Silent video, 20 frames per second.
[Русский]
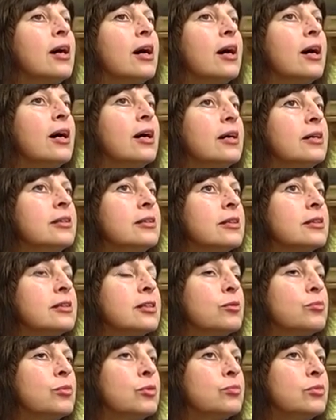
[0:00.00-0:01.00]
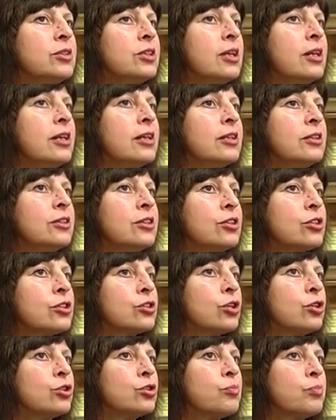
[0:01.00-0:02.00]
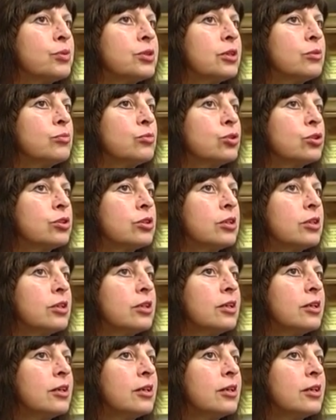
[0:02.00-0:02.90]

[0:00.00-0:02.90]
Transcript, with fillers: А на самом деле они решаются, потому что